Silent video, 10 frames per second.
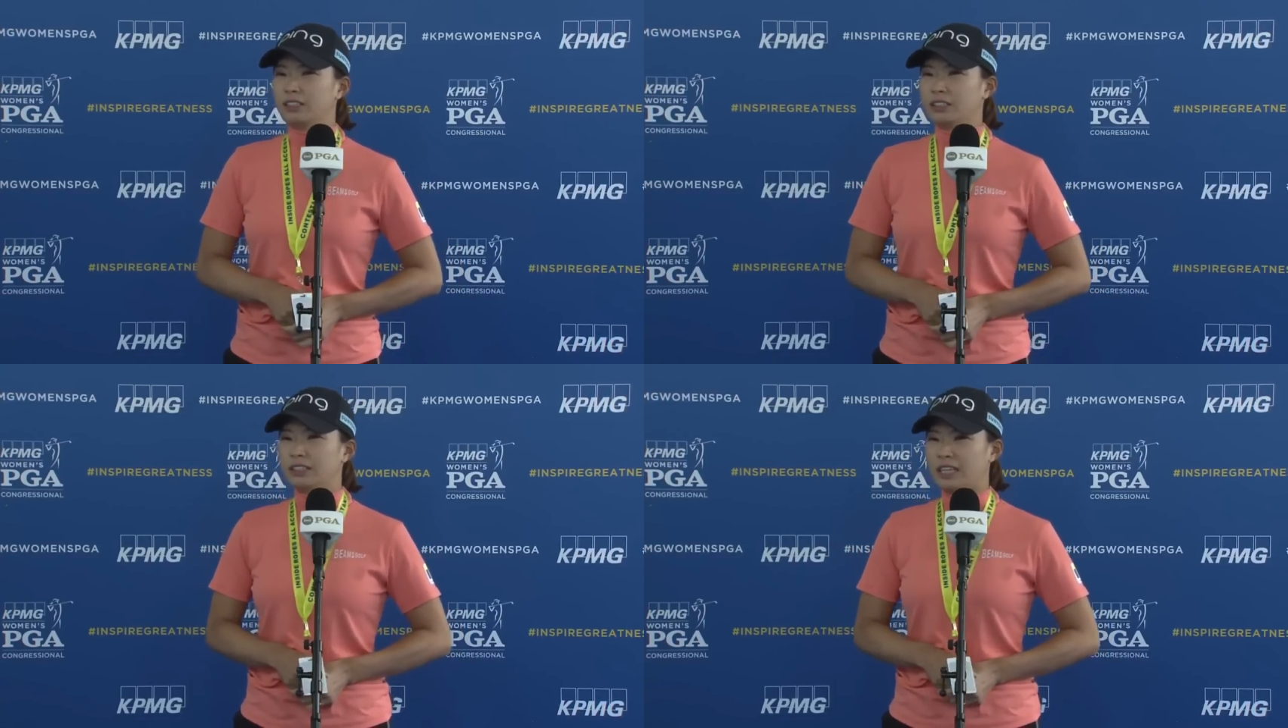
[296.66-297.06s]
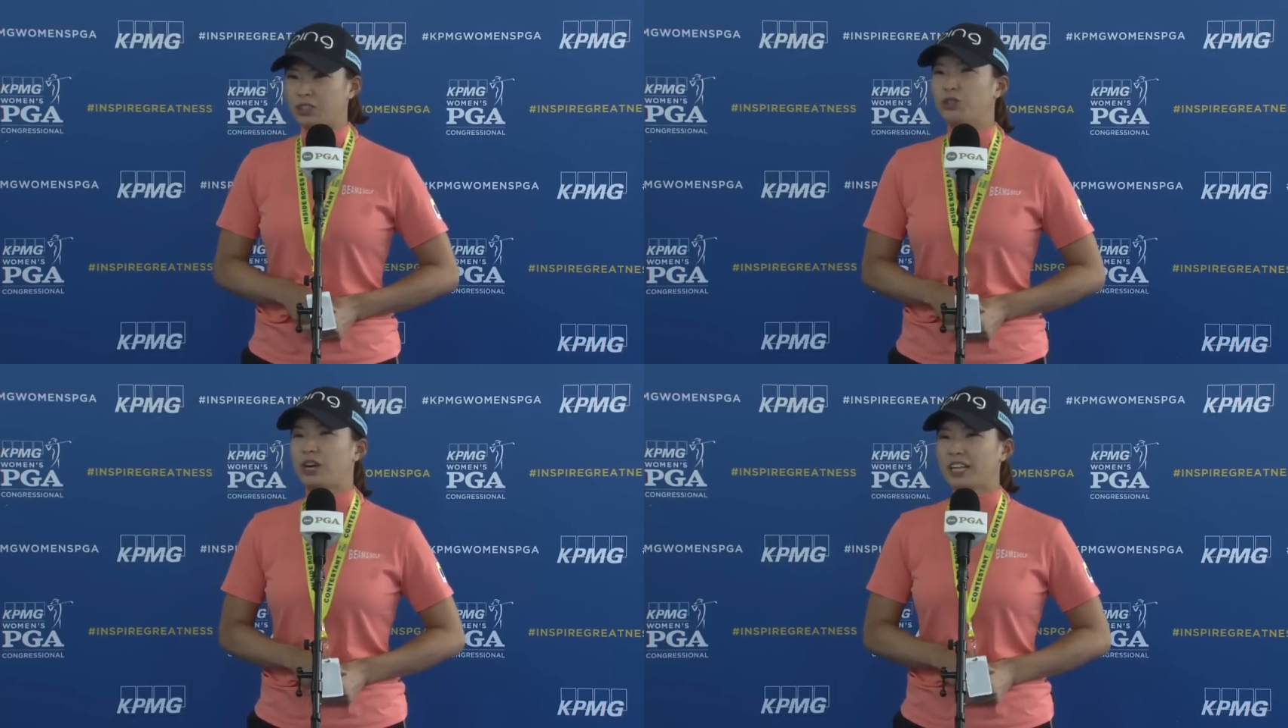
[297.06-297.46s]
多
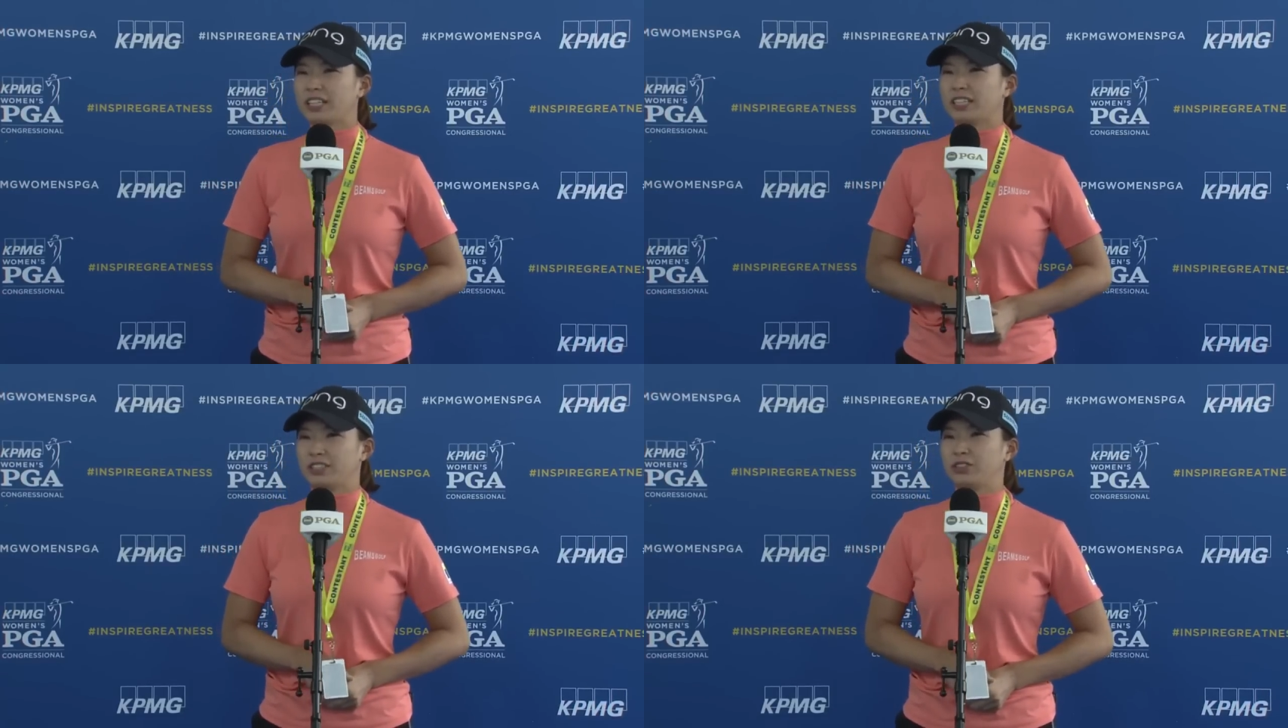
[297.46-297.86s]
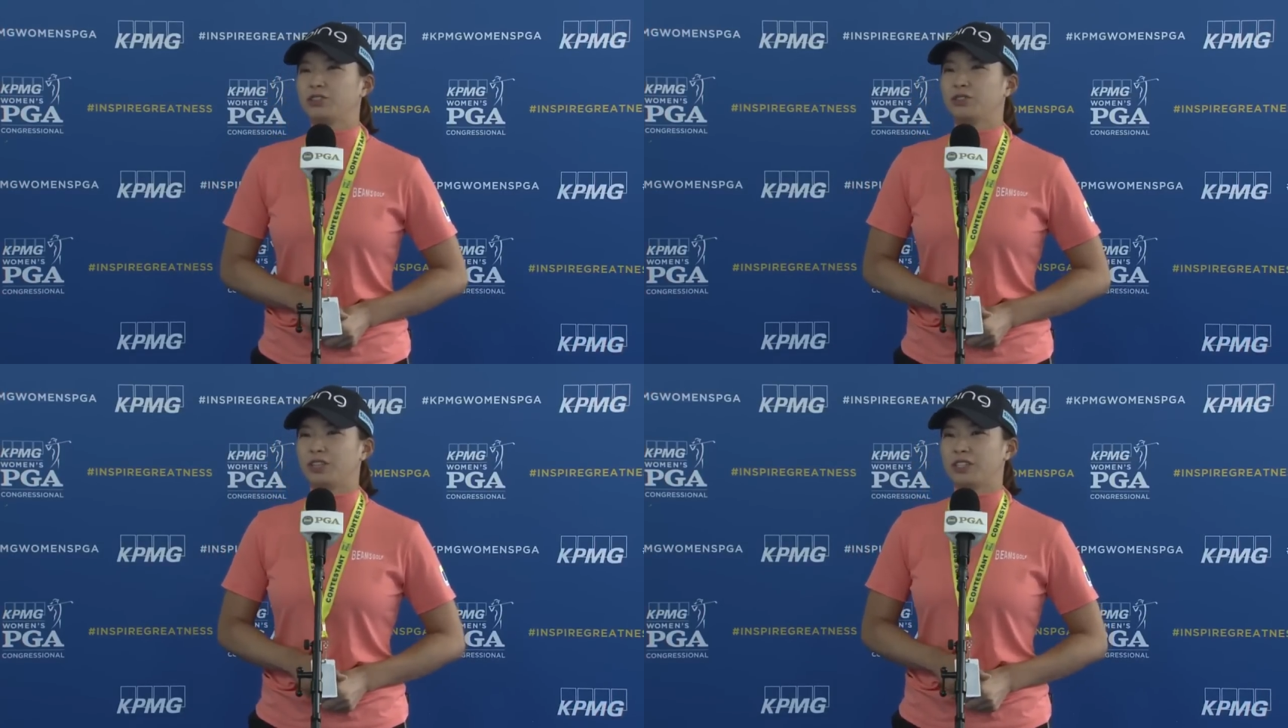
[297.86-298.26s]
少あったりす
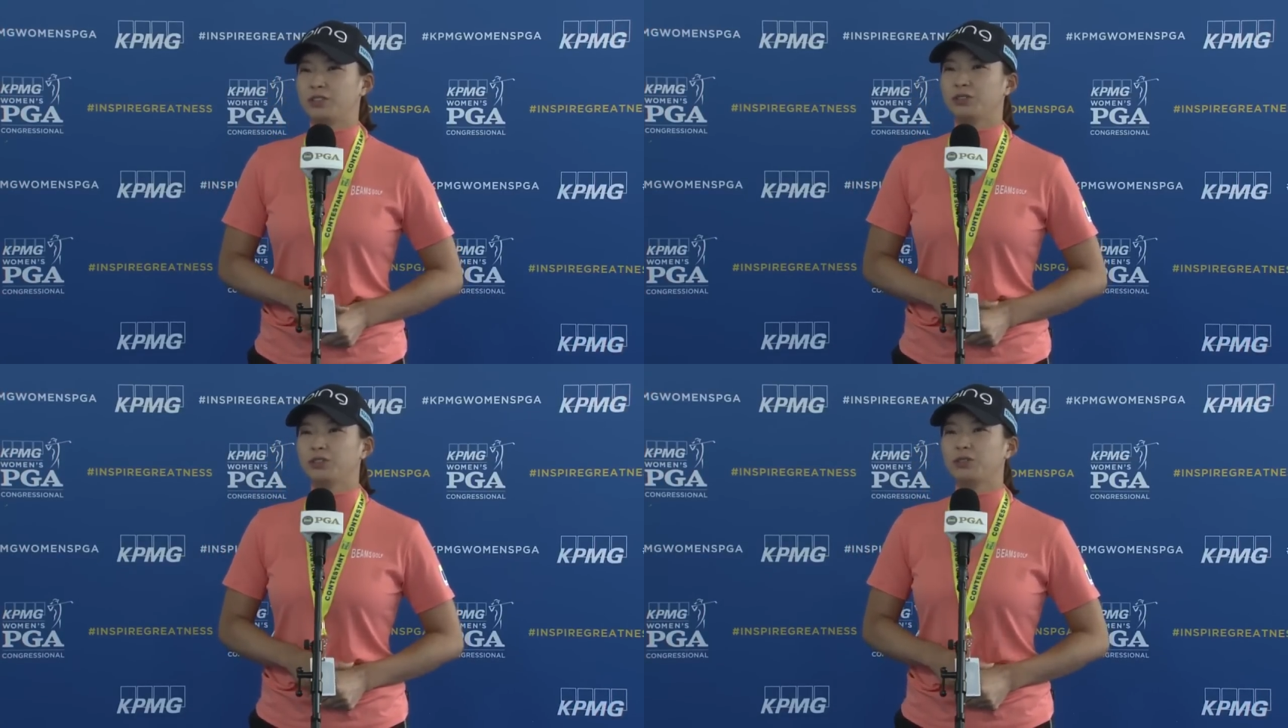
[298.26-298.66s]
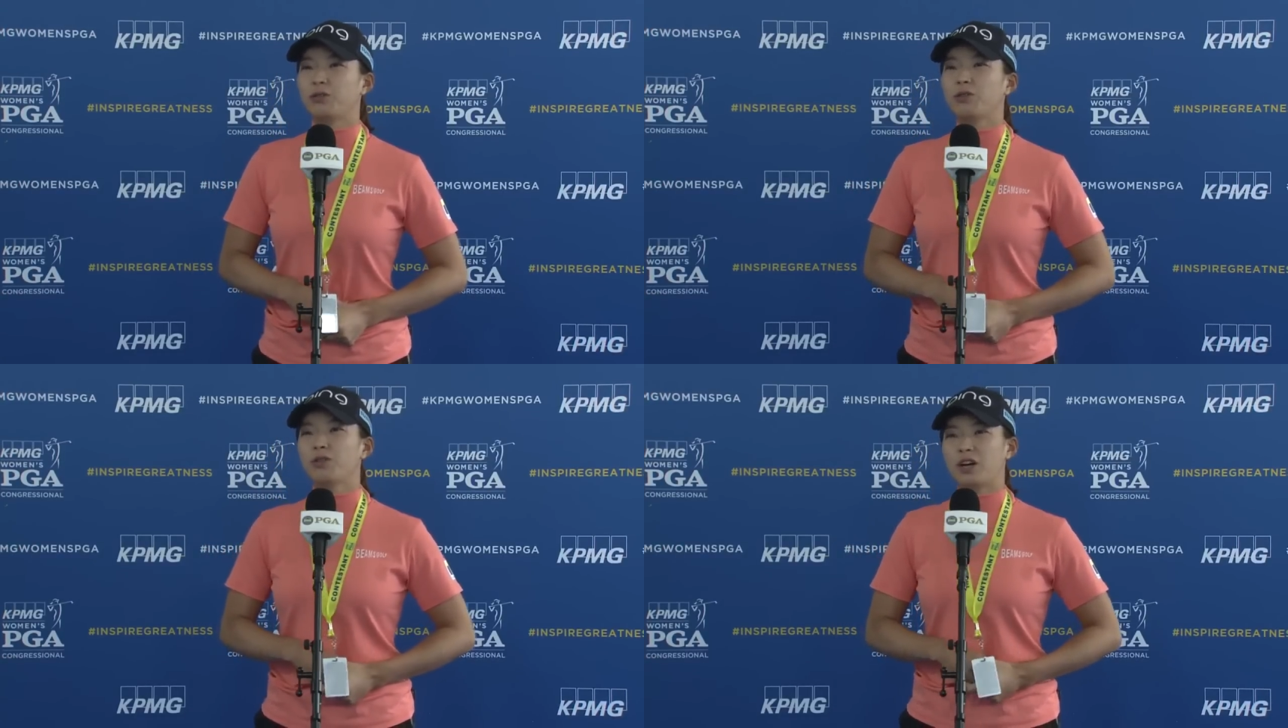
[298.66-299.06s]
るのでそういう
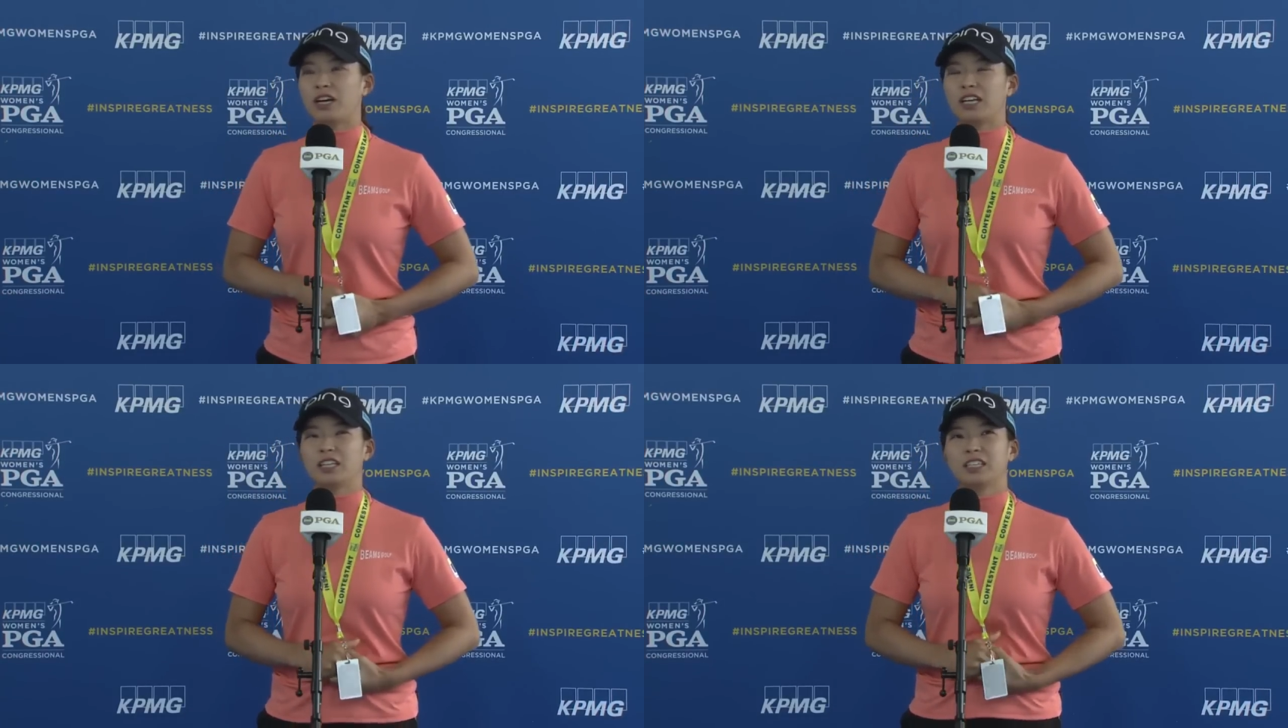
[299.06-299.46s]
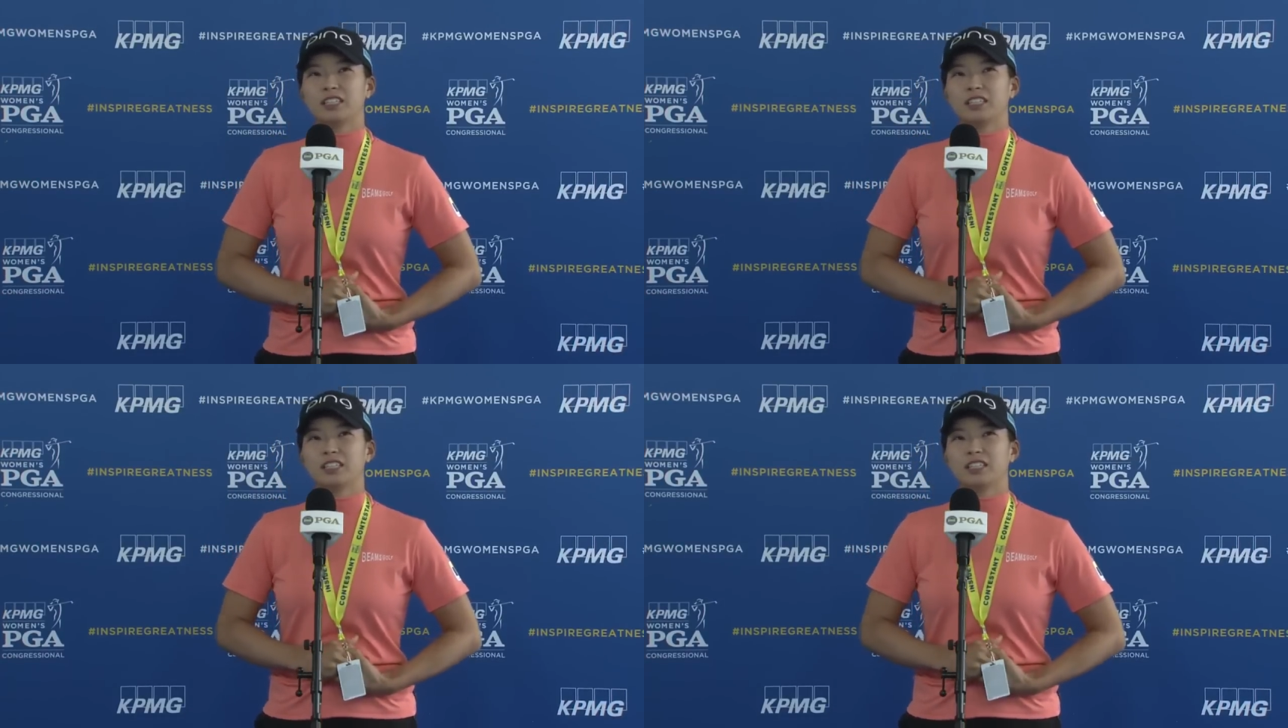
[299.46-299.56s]
ところは